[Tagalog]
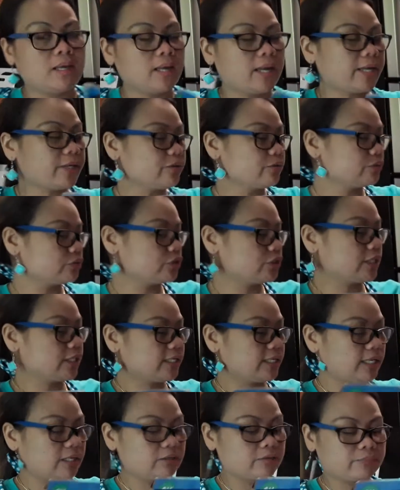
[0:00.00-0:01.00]
Ayoko siyang
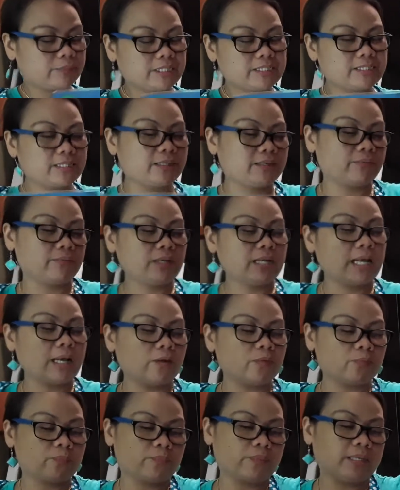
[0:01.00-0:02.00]
ihalo kasi wala
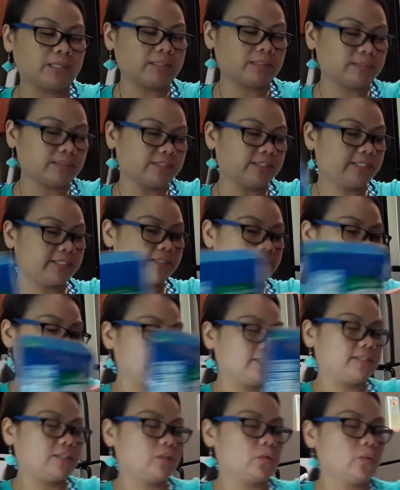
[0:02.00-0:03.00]
akong pang grape
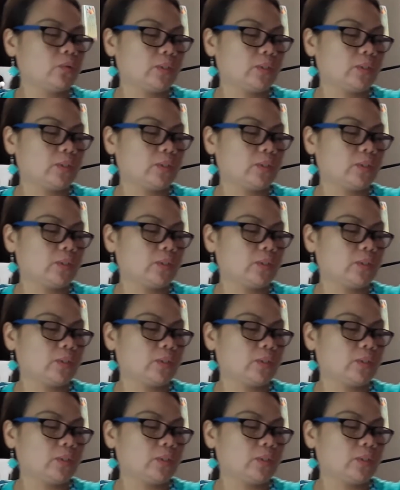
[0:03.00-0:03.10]
dito.